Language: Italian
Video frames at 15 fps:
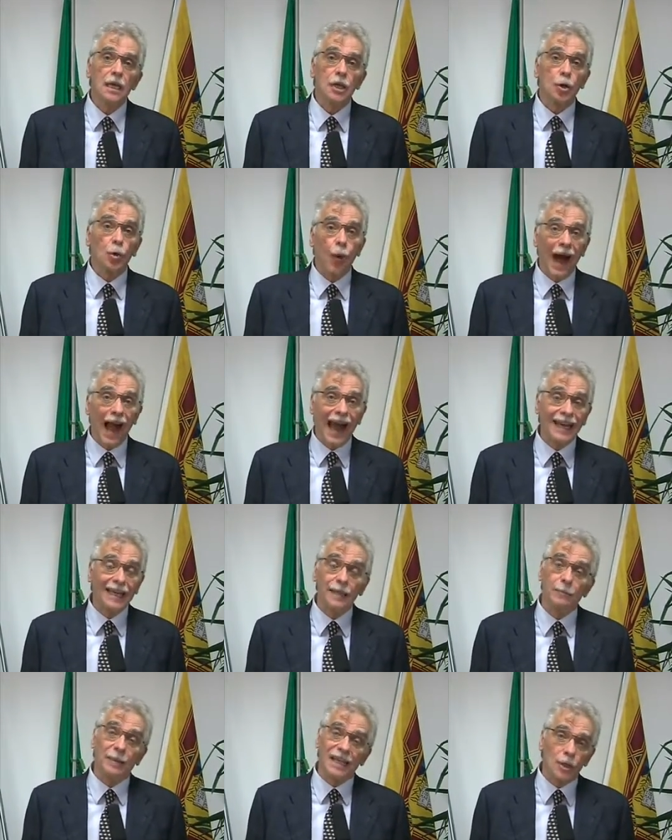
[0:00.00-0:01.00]

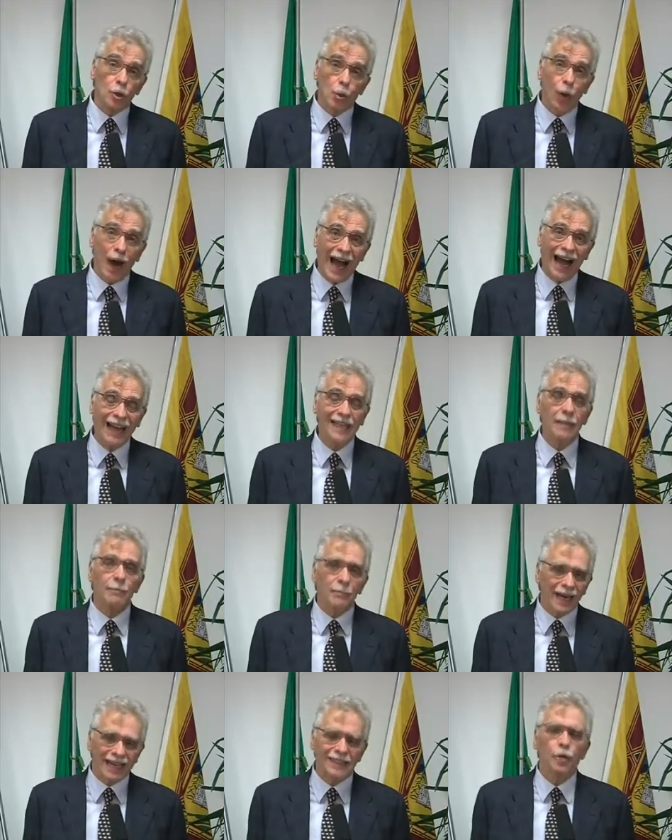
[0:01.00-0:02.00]
quali, per i quali,
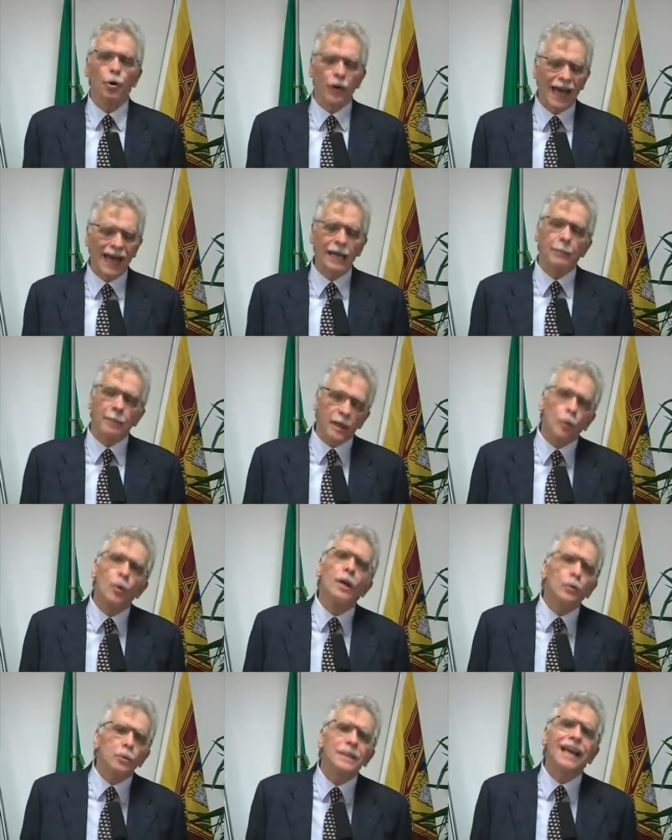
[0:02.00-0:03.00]
in particolare per
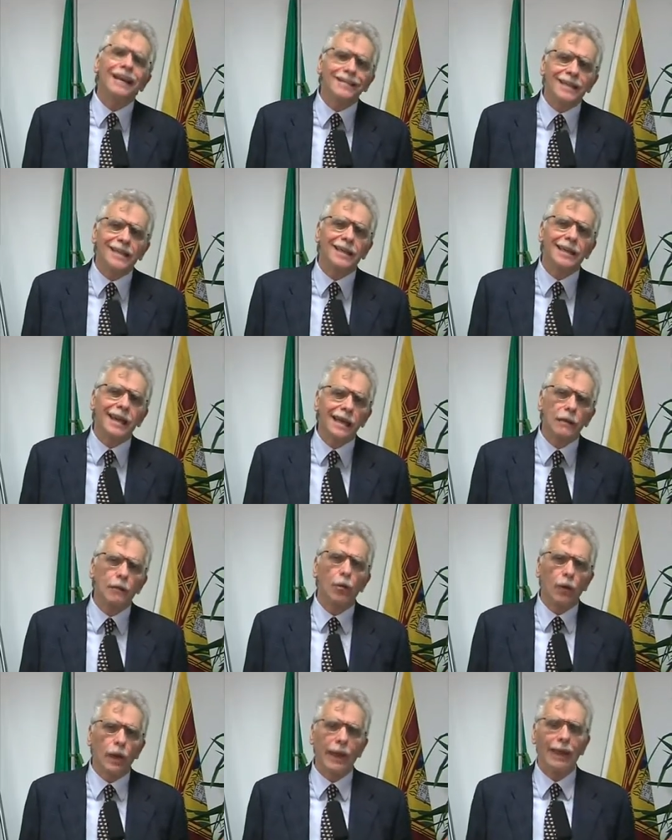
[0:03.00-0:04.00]
quello di
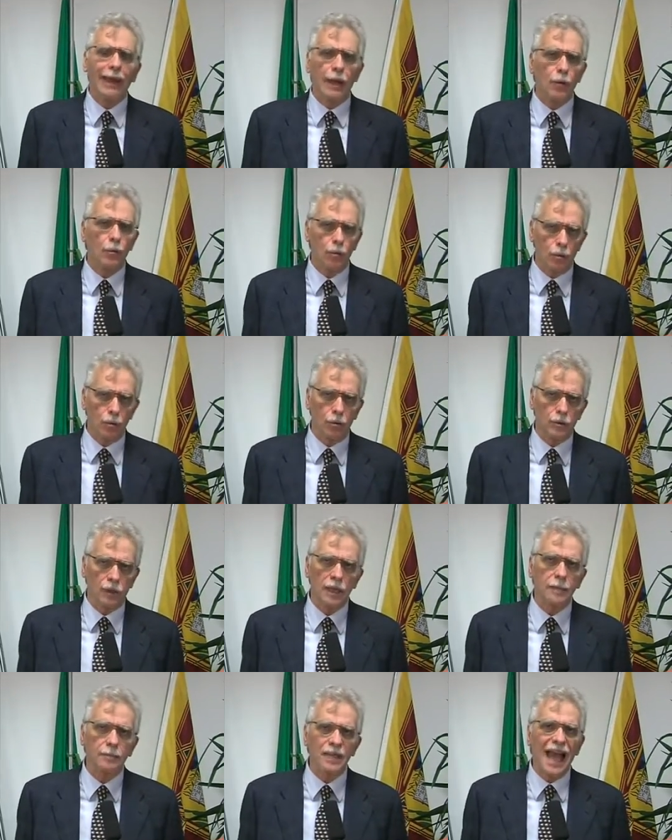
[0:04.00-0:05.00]
Altichiero, che è uno
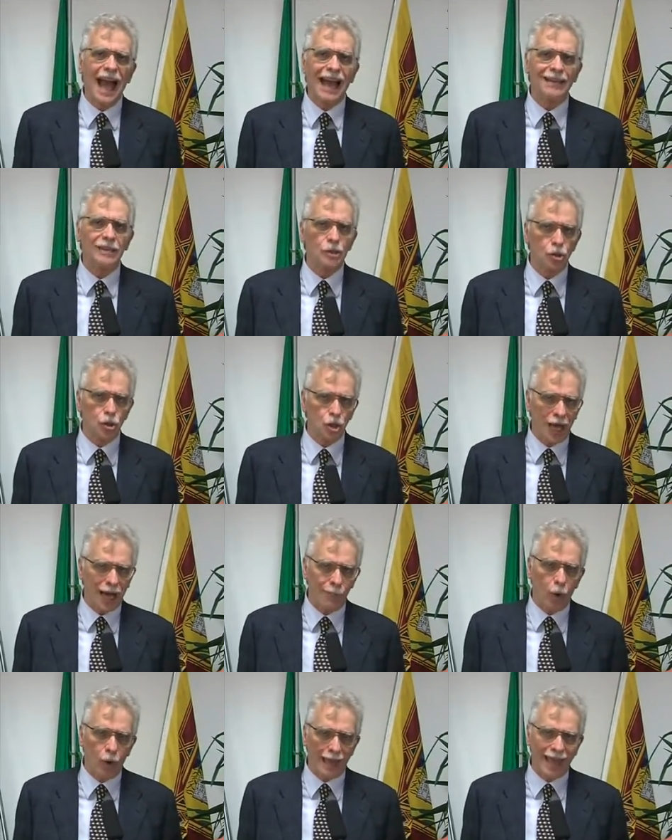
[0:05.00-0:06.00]
dei piani
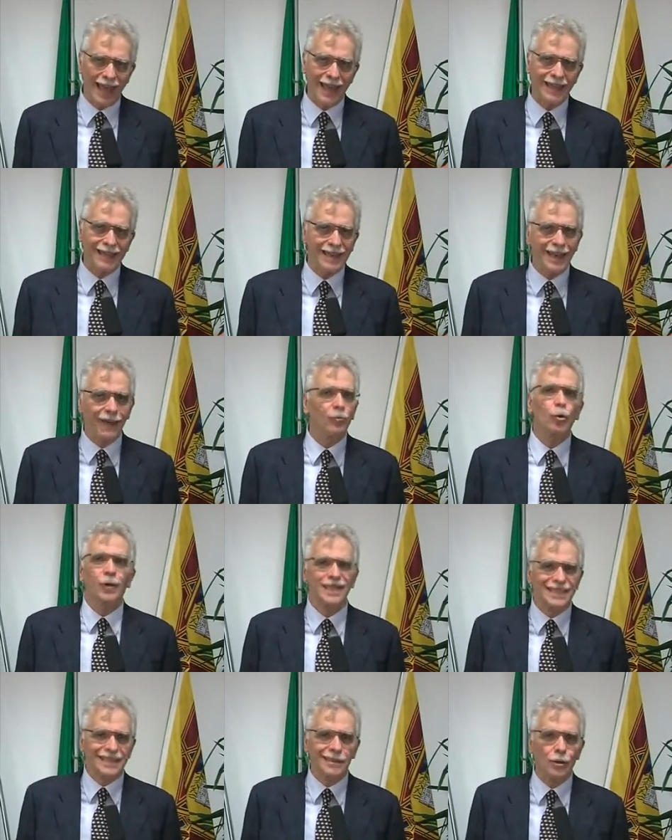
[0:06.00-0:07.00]
diciamo, che è in
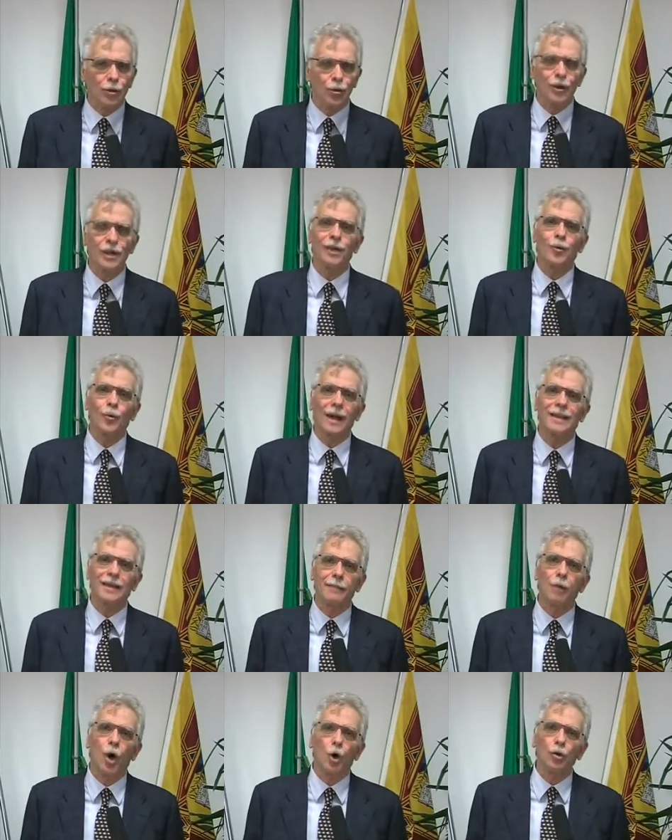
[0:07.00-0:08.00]
lavorazione in
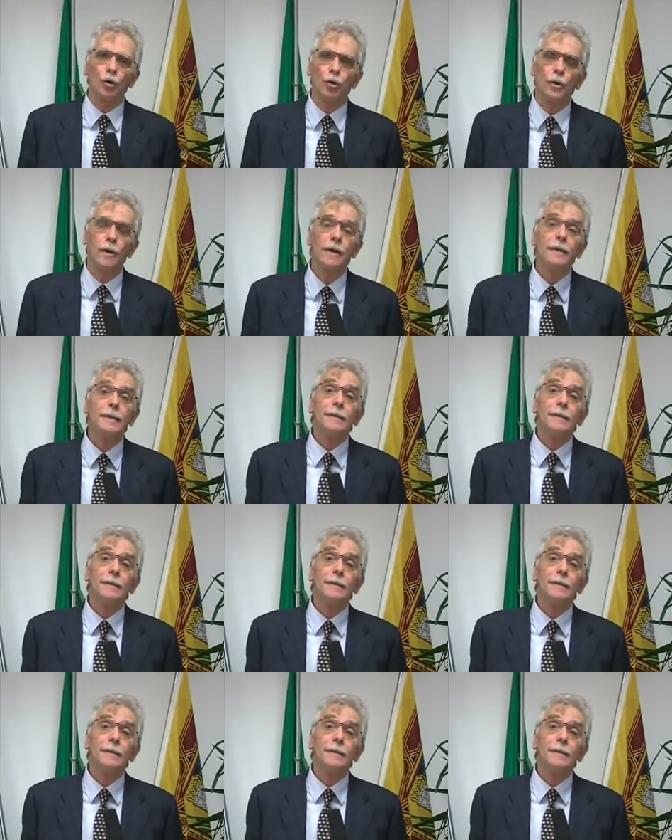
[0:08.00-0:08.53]
qualche modo,